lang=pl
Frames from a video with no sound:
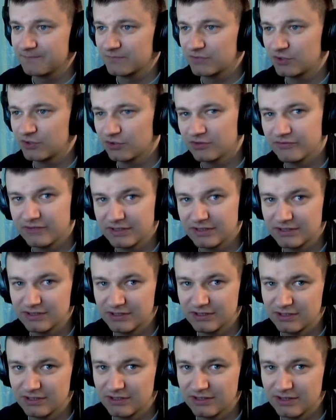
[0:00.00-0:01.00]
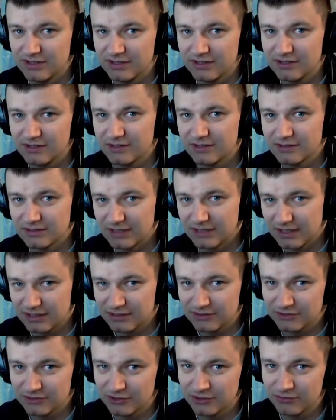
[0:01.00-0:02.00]
co dwa dni e,
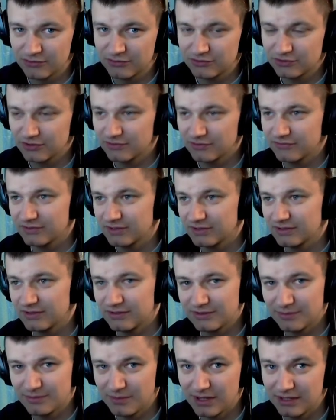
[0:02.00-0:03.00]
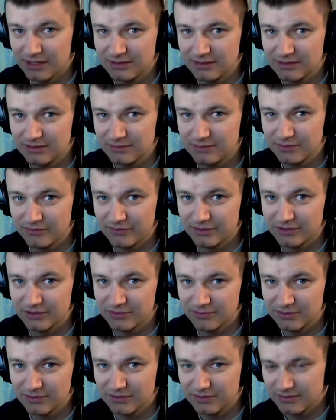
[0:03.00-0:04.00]
Dark Souls, co dwa dni Smite,
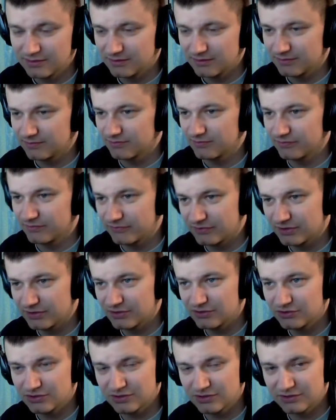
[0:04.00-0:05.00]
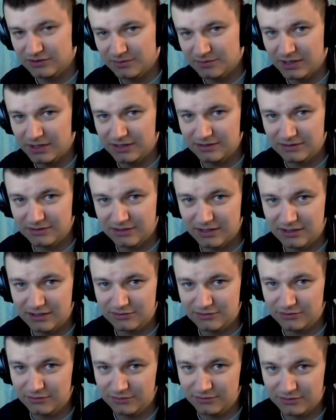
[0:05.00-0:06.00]
powiedzmy, w sensie Smite, Dark
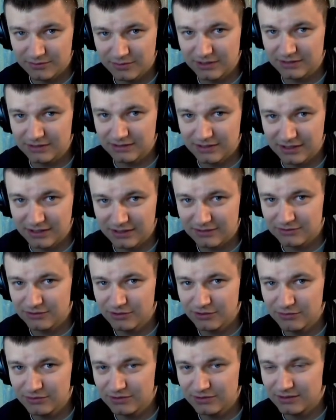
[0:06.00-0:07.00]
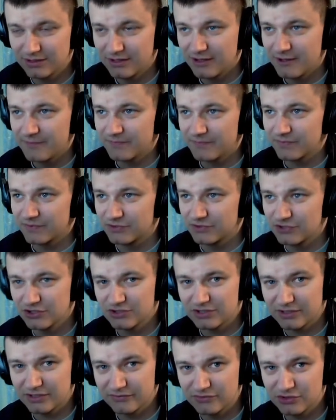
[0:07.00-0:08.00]
Souls, Smite, Dark Souls
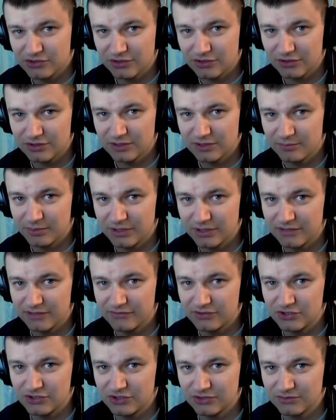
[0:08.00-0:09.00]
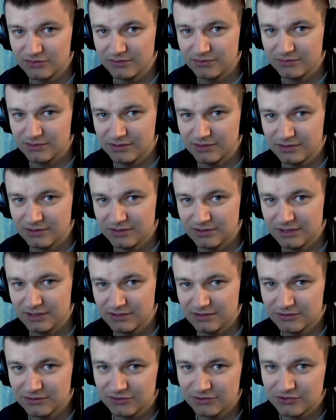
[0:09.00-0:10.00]
Gdzieś tam w środę pojawi się e,
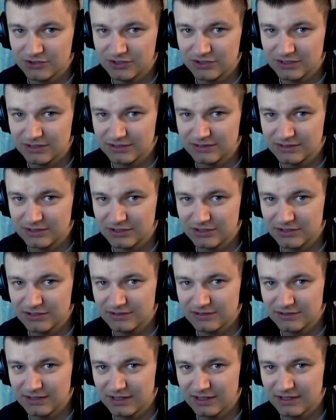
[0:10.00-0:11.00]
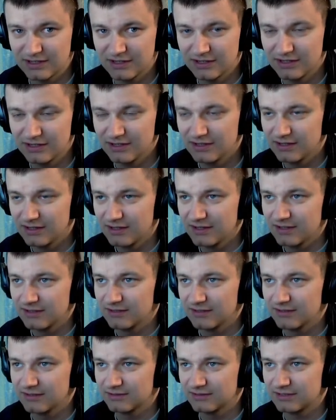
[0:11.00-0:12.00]
jeden odcinek z jakiejś serii
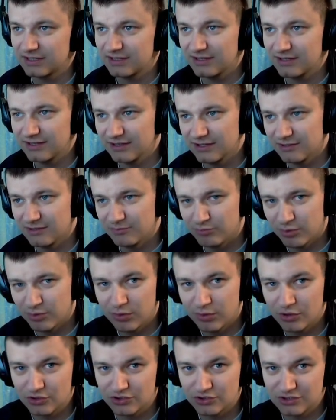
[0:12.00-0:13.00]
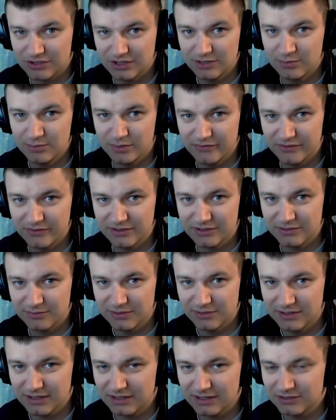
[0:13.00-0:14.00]
e, takiej pobocznej,
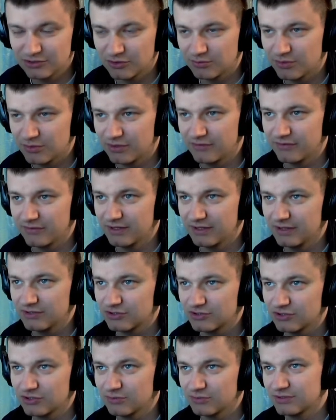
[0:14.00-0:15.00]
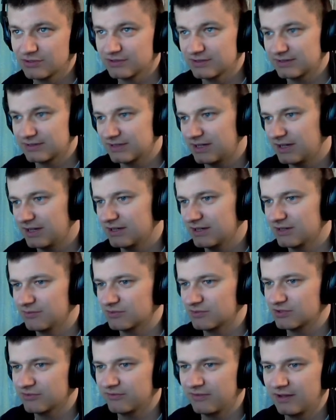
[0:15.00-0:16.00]
powiedzmy, randomowej, czy to będzie Skyrim,
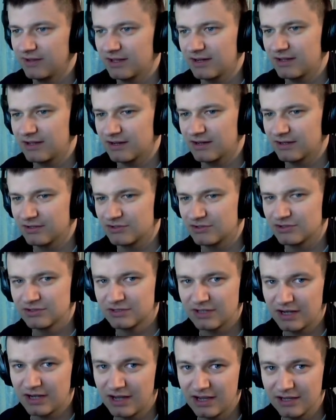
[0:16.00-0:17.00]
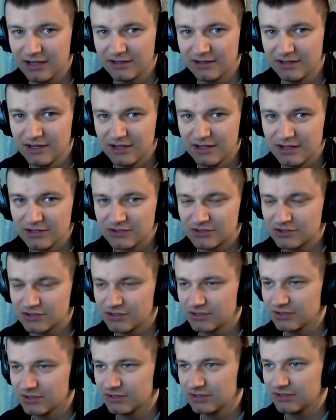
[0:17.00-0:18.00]
czy Far Cry, czy Train,
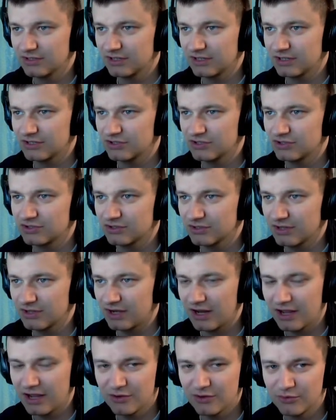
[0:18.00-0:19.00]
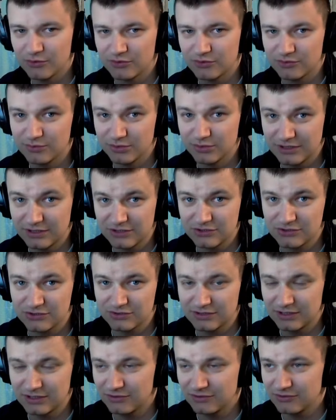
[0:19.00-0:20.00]
czy jakiś Reus, bo też
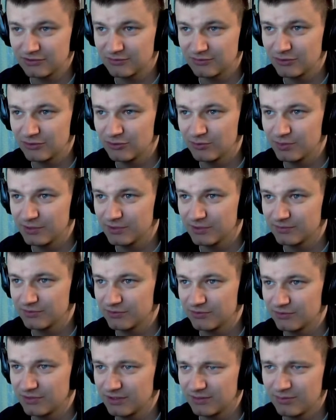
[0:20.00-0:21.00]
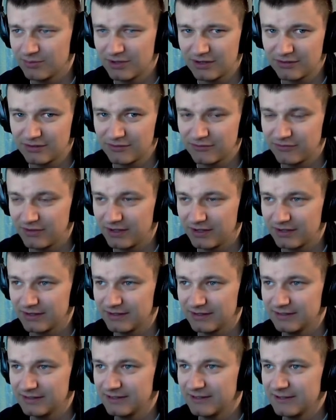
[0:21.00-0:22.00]
ostatnio sobie kupiłem tą grę bardzo
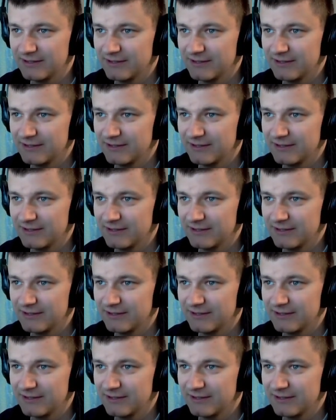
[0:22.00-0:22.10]
fajna.